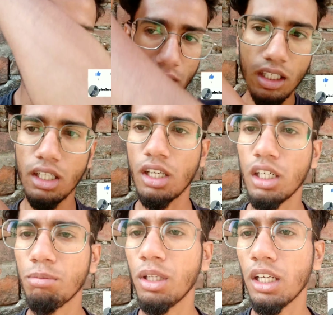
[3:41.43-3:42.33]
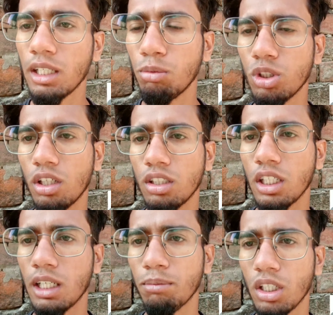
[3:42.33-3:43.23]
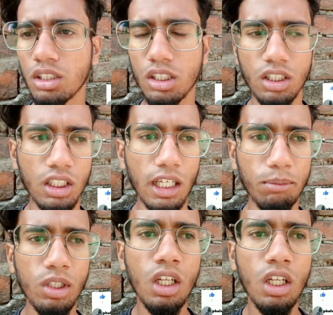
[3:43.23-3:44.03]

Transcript: भाई ये रेट में है कबूतर इतना कम कर सकते हैं कि आप